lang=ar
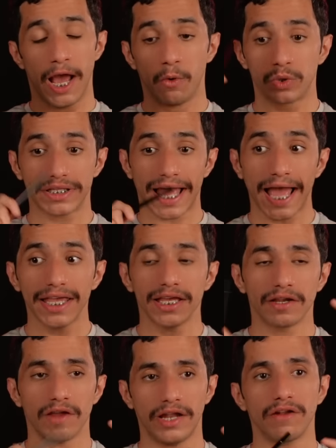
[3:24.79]

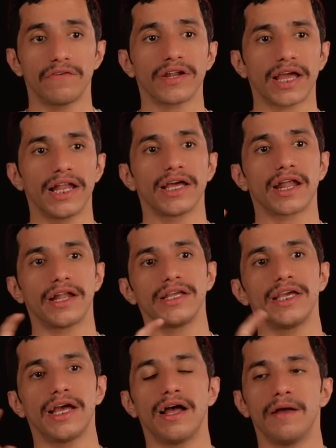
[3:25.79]
وتغير يعني الفرق
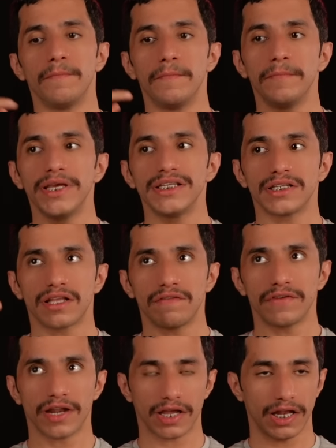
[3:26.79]
الايرانيه ميزه
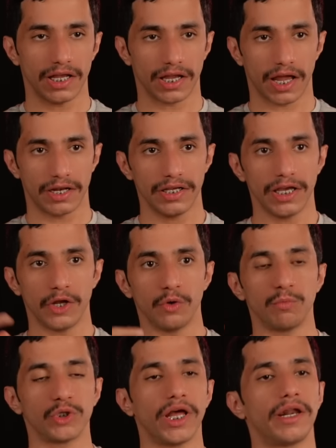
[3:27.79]
الفرق الايرانيه انه
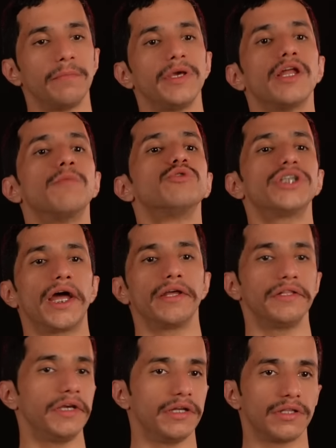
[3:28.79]
مدربينها مش
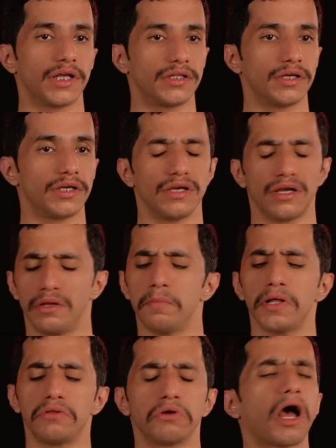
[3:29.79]
عنيدين تكتيكيا
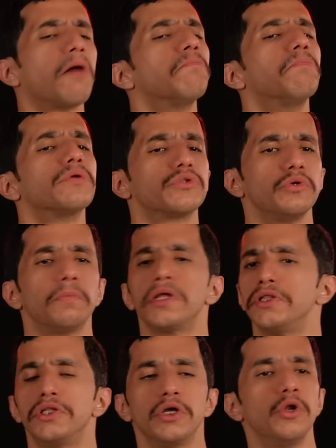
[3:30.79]
يبدوا يخبط
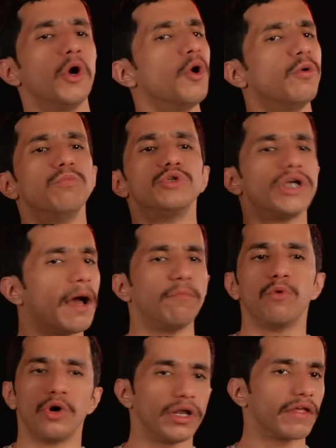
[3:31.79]
يبدل ومش
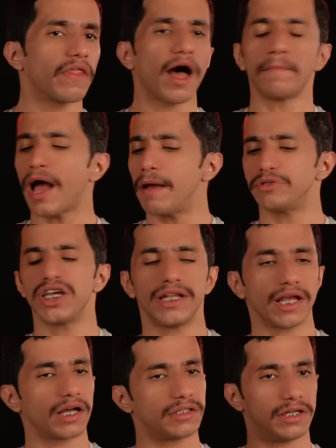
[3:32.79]
همه النظام اهم شيء
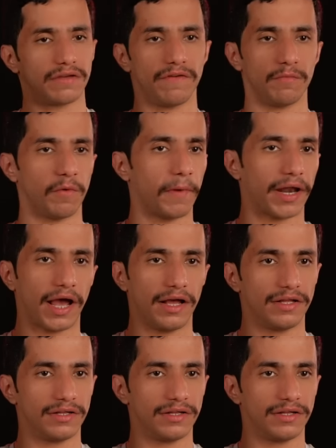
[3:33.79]
انه يقتلك في المباراه